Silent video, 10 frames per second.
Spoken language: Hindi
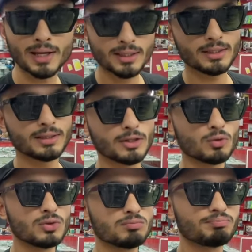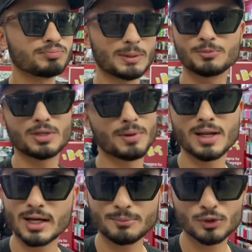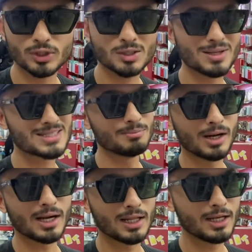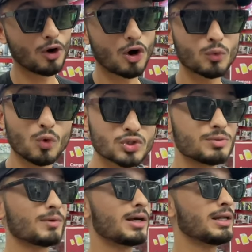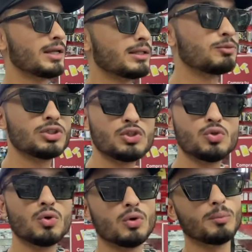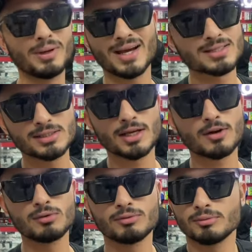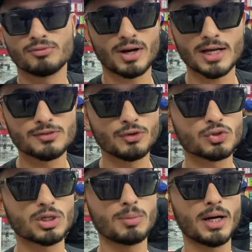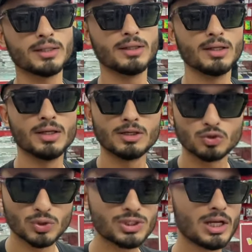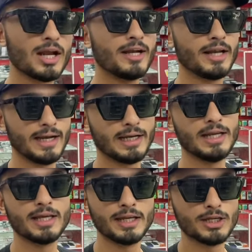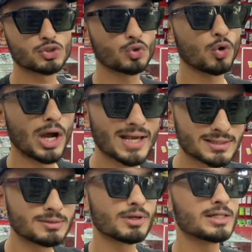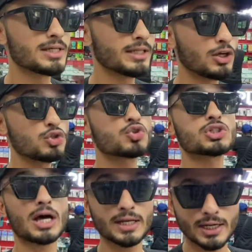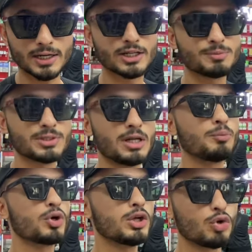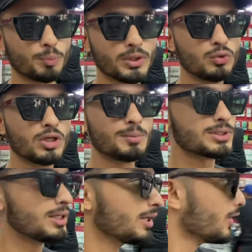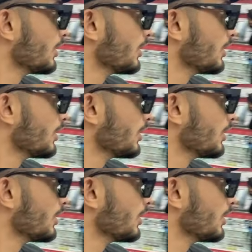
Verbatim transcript: पहला ही दिन था तो सबसे पहला काम ये होता है कि भाई सिम कार्ड ले लें और वो सिम कार्ड लेना था मुझे जो मैं यहाँ से जा रहा हूँ फ्रांस फिर उसके बाद स्विट्ज़रलैंड इटली ग्रीस तो ऐसा सिम कार्ड चाहिए था कि जो सारी कंट्रीज़ में चले पूरे यूरोपियन यूनियन में चले